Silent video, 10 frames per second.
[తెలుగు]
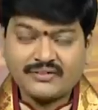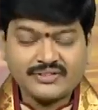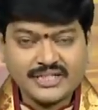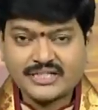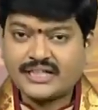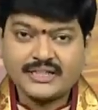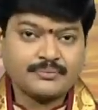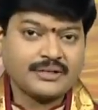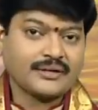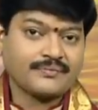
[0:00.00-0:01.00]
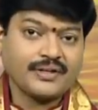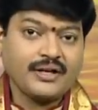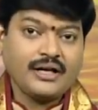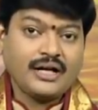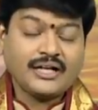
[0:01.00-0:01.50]
చాలా విశేషంగా చెప్తారు
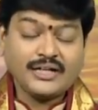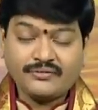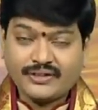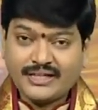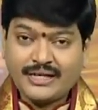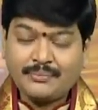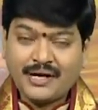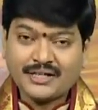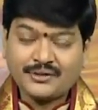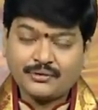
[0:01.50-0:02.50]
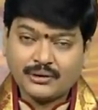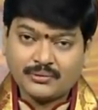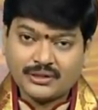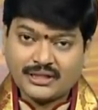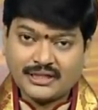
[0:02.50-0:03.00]
అందుకని వ్యతిపాత యోగం
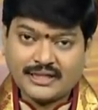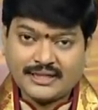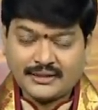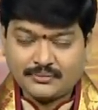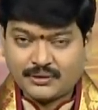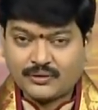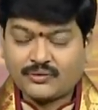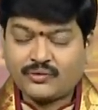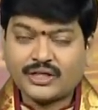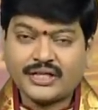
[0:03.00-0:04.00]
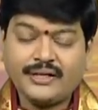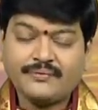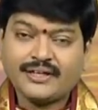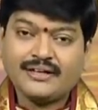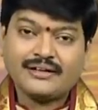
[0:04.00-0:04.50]
ఉన్నది కనుక అనేది ఒకటి
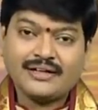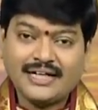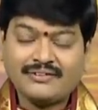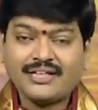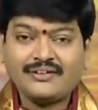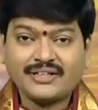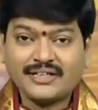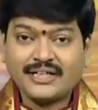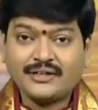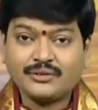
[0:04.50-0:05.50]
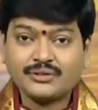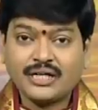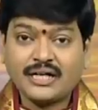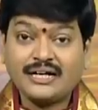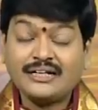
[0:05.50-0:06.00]
రెండవది ఏమిటంటే ఈ రోజున